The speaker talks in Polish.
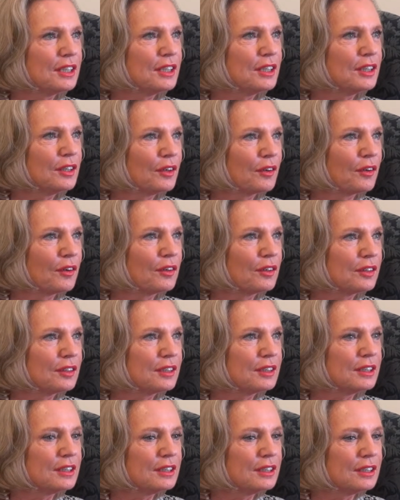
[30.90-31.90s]
i
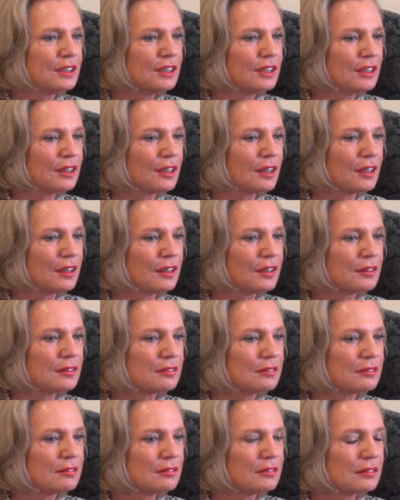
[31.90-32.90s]
oni
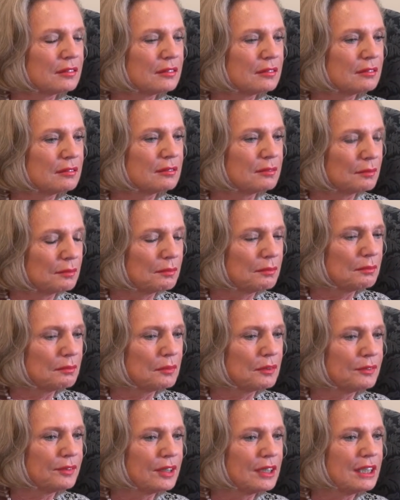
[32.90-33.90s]
um,
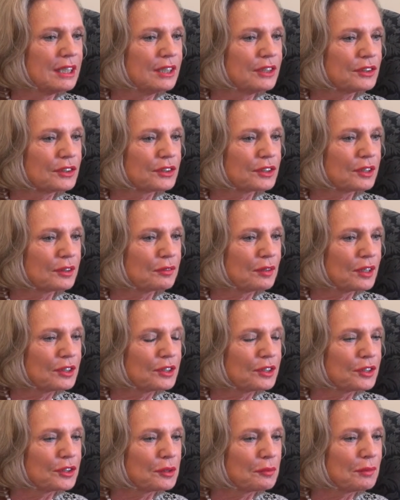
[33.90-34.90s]
mówili, że
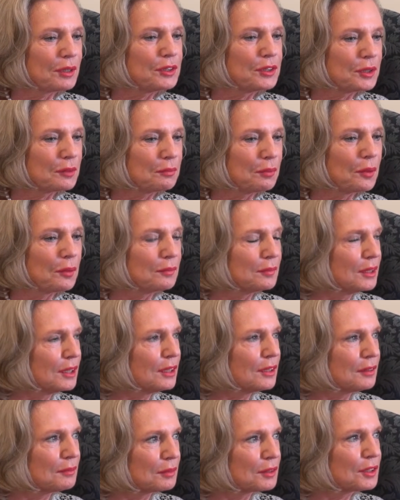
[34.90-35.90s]
właśnie, że będzie
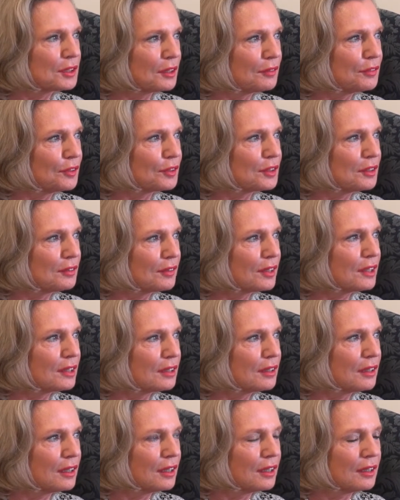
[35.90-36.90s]
pomnik postawiony
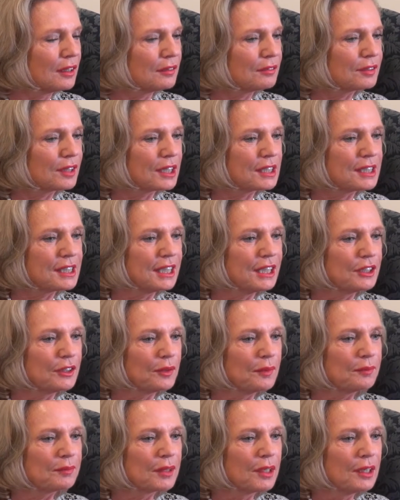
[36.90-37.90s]
w,
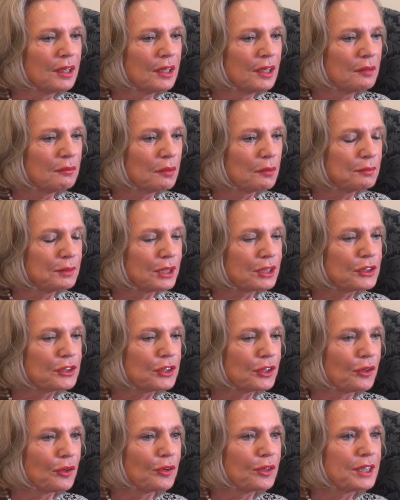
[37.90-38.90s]
kasino e, po
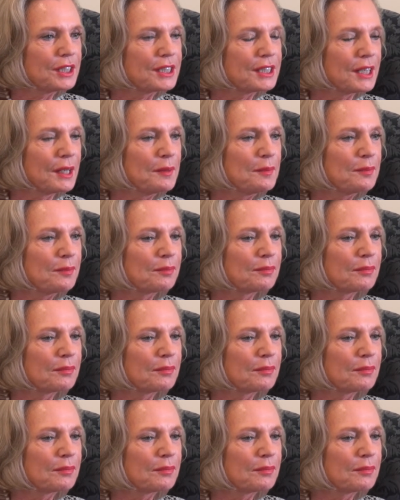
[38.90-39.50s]
piersie ojca